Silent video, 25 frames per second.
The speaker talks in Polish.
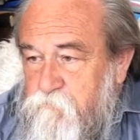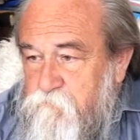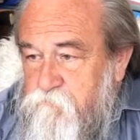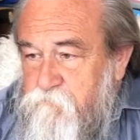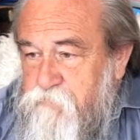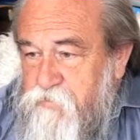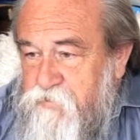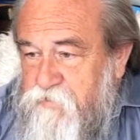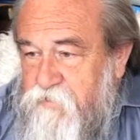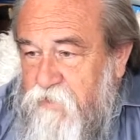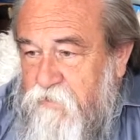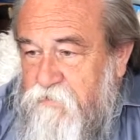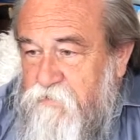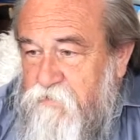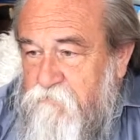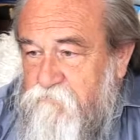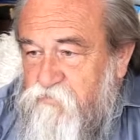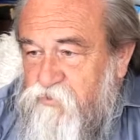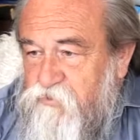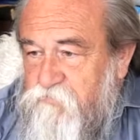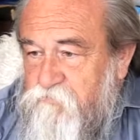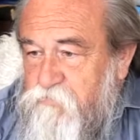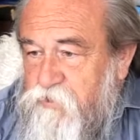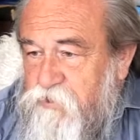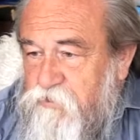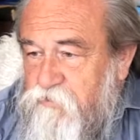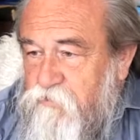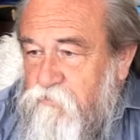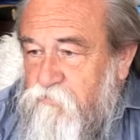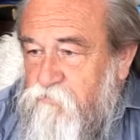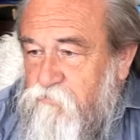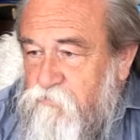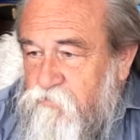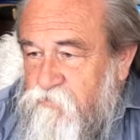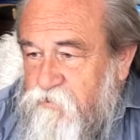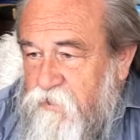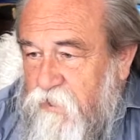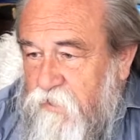Pytanie brzmi
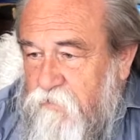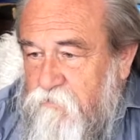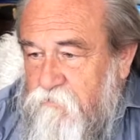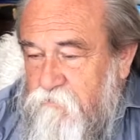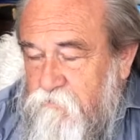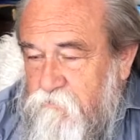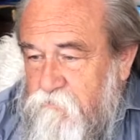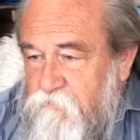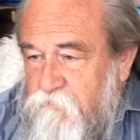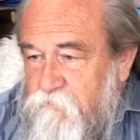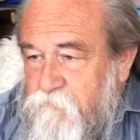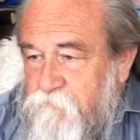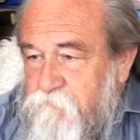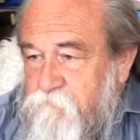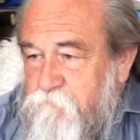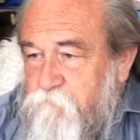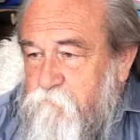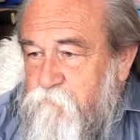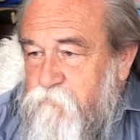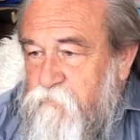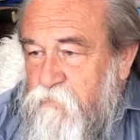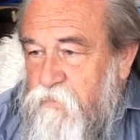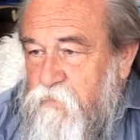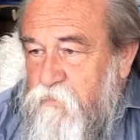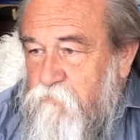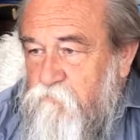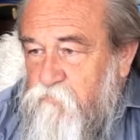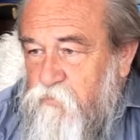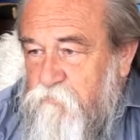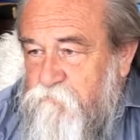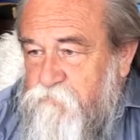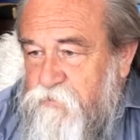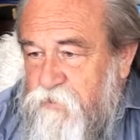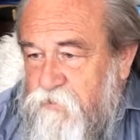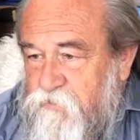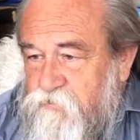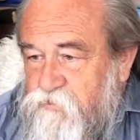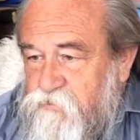tylko tak. Po
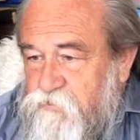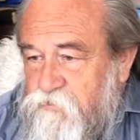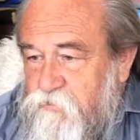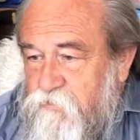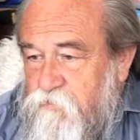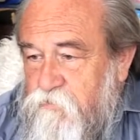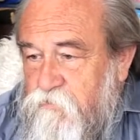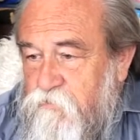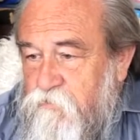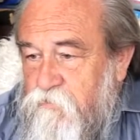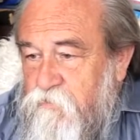pierwsze,